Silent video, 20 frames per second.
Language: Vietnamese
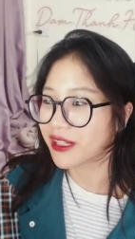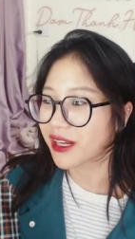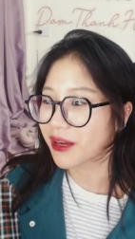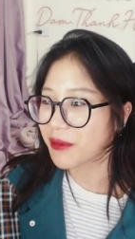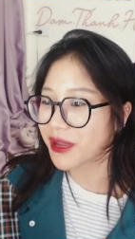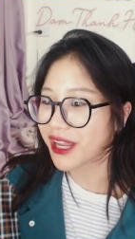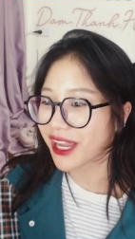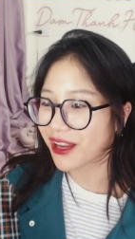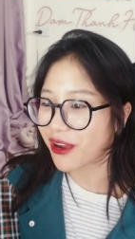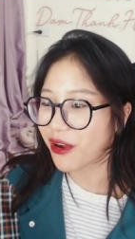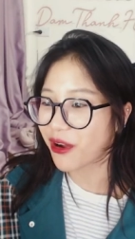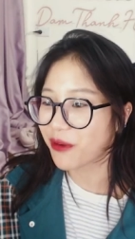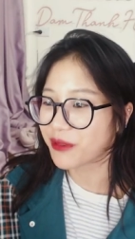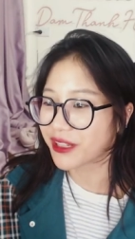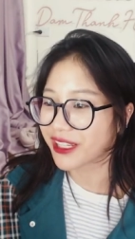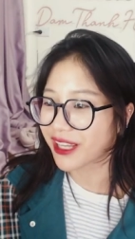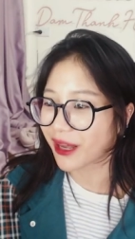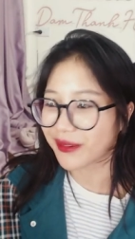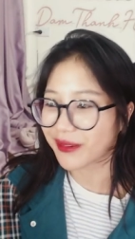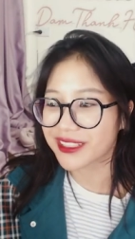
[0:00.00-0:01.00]
bên cạnh họ
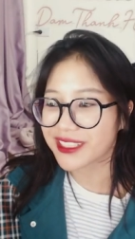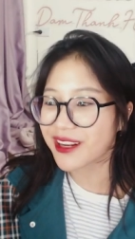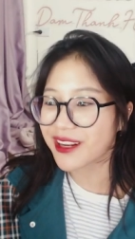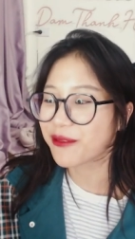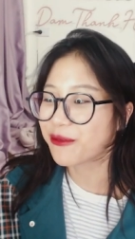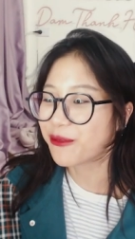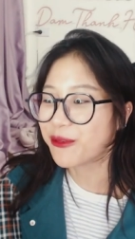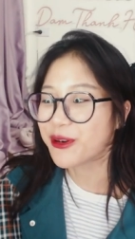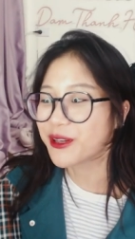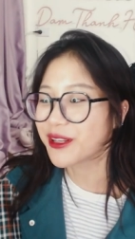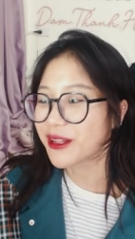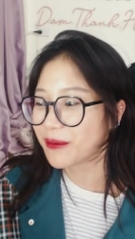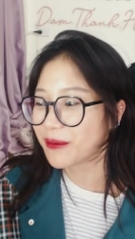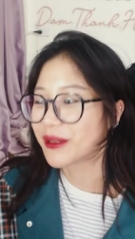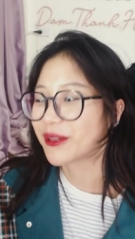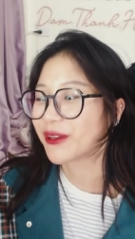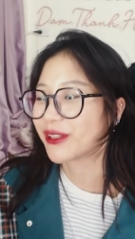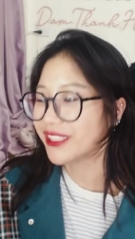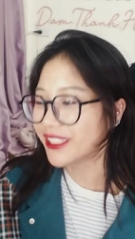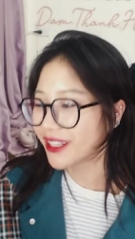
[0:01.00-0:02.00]
mình cảm thấy rất là vui rồi
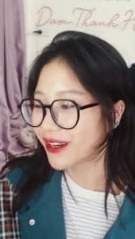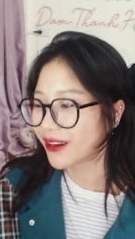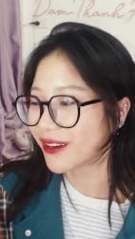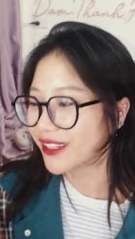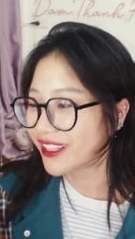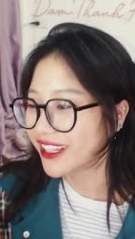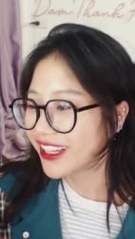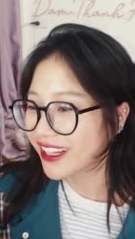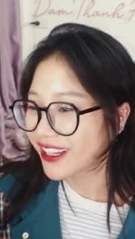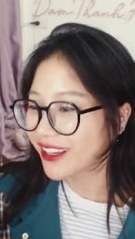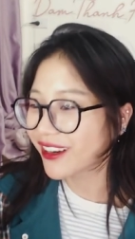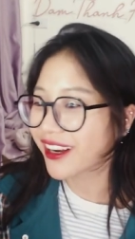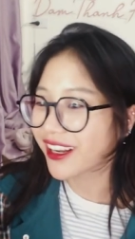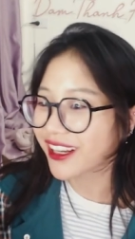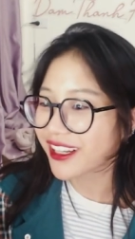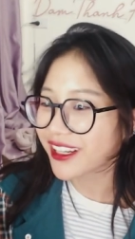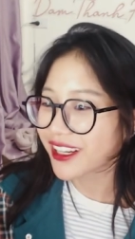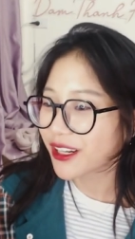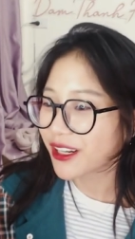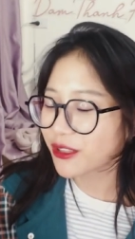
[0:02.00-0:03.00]
mình nói nhiều cái
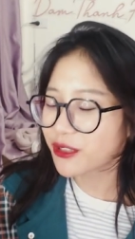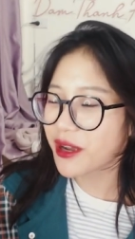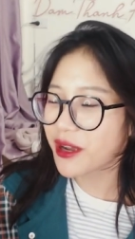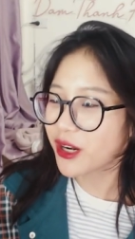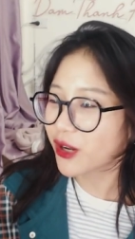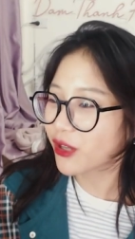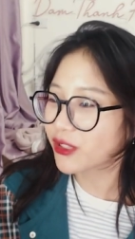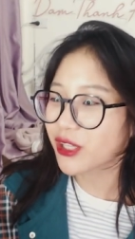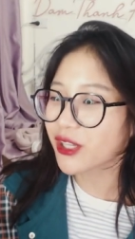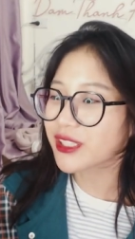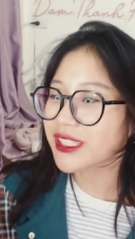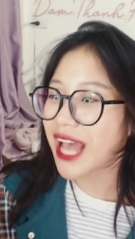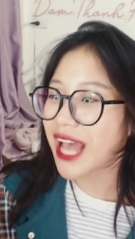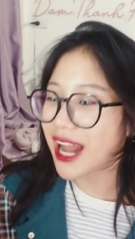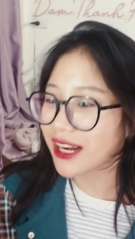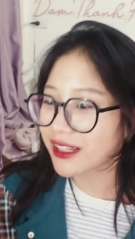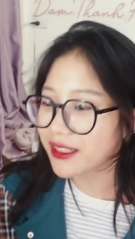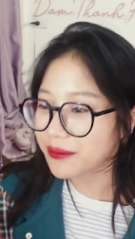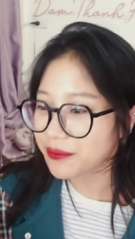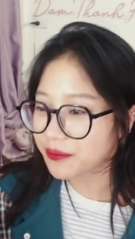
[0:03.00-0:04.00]
đấy nói chung là nó rõ
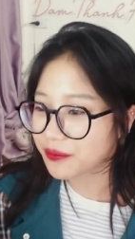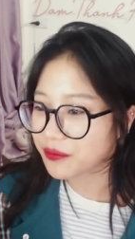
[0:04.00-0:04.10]
ràng lắm